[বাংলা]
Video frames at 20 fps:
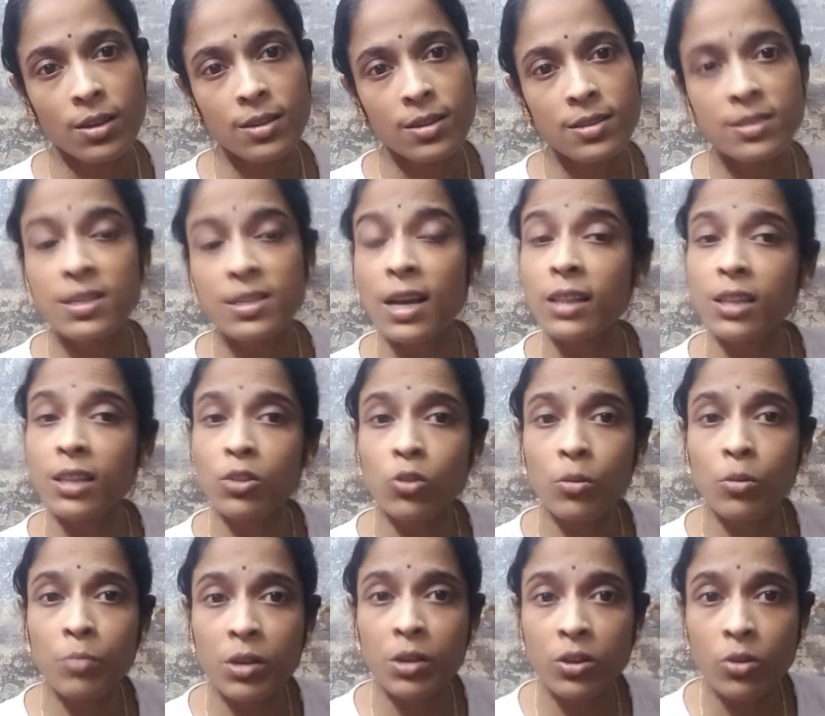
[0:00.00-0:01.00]
যাতে তোর
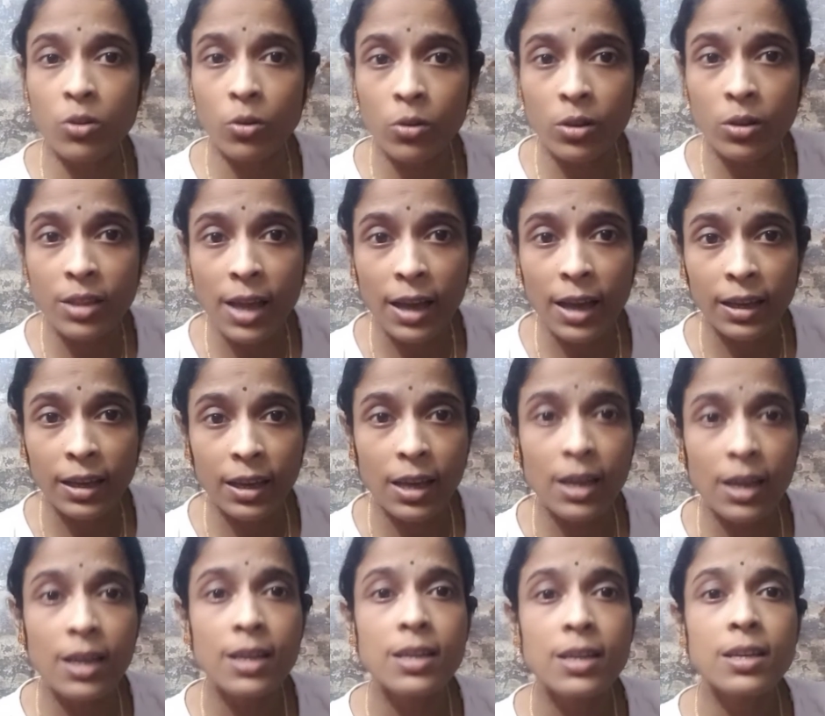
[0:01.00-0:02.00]
ভিডিওগুলো দেখে
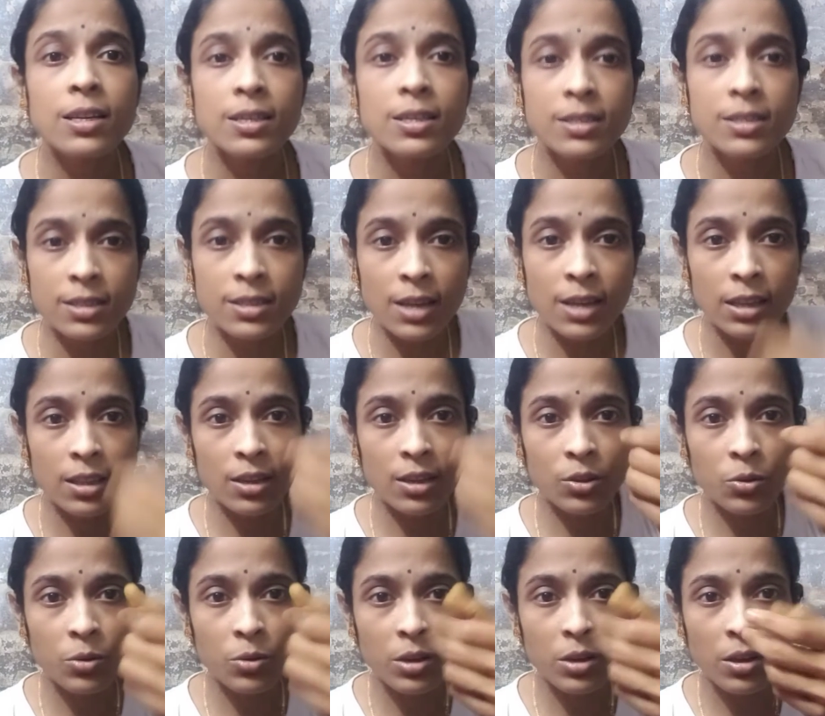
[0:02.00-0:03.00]
যাতে
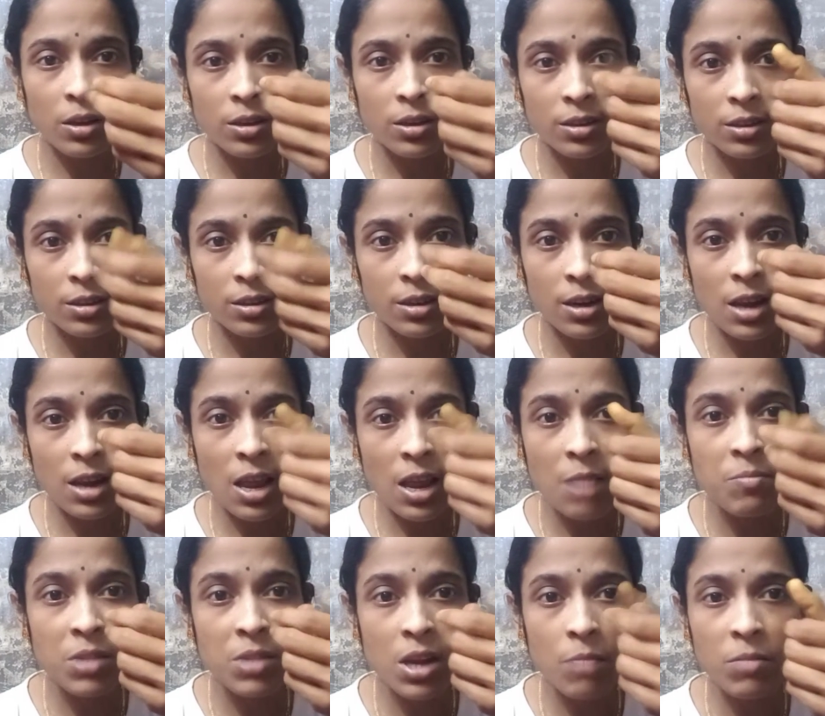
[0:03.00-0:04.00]
তুই
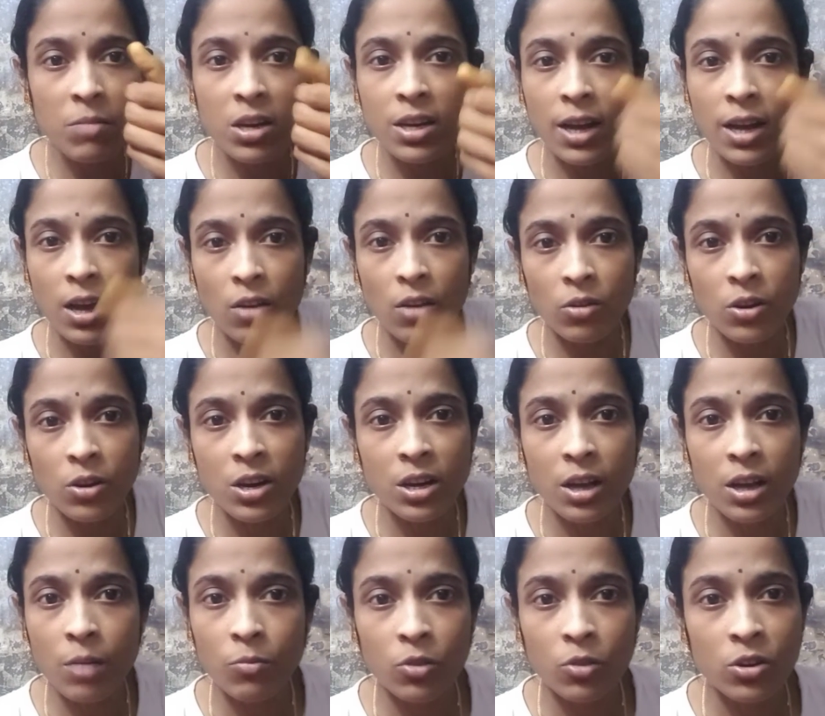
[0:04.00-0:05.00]
এমনি এমনি টাকাগুলো
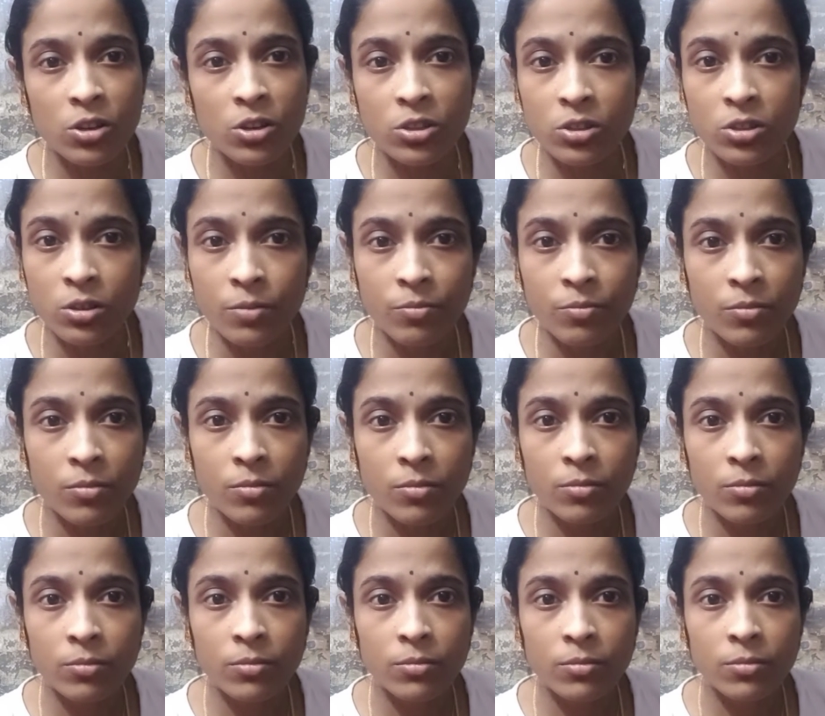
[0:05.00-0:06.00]
ইনকাম করিস
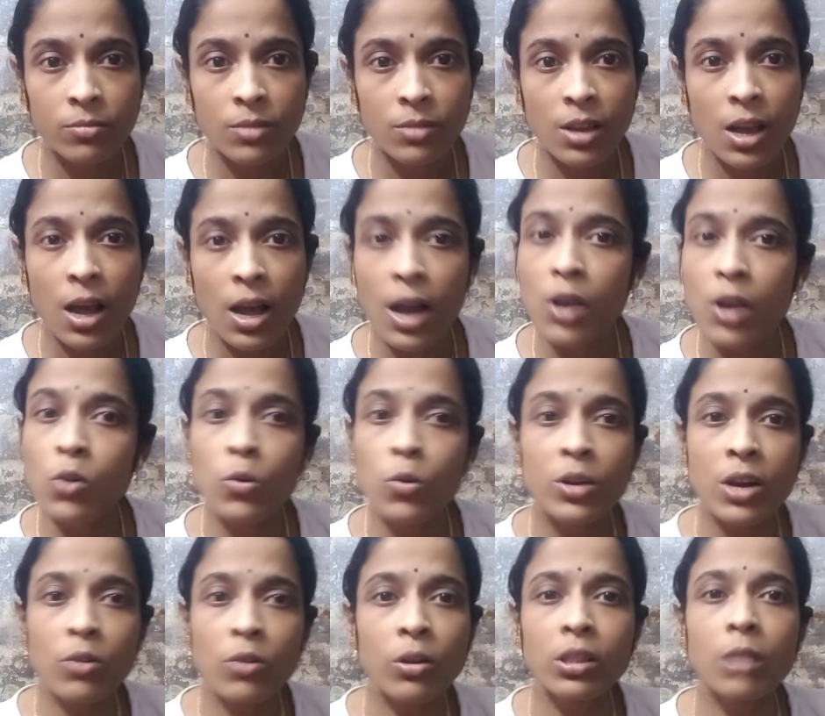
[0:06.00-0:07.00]
আর
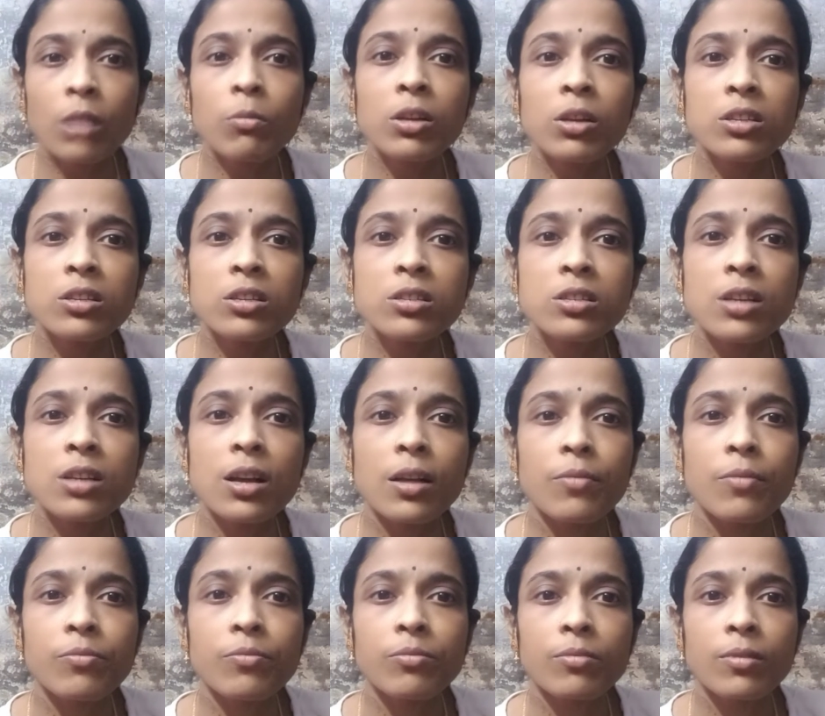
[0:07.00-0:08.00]
লোনের কথা বলেছিস না
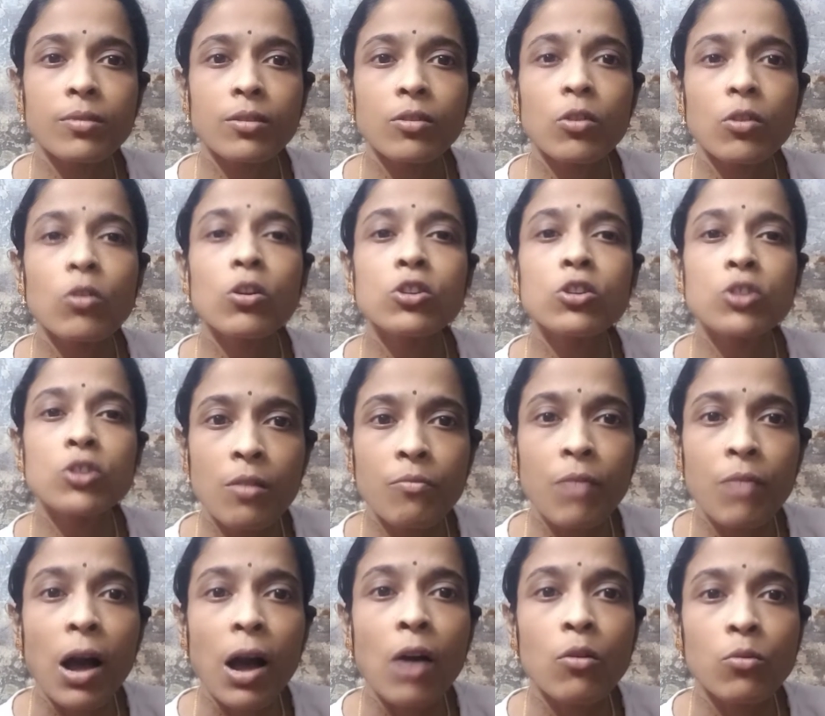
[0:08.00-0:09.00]
ওগুলো সব
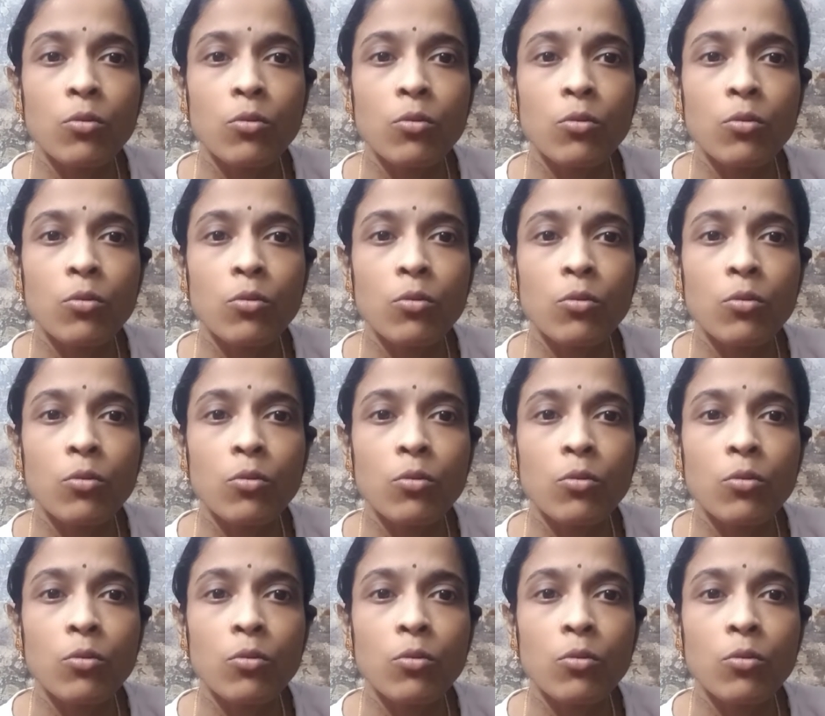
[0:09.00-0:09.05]
খাও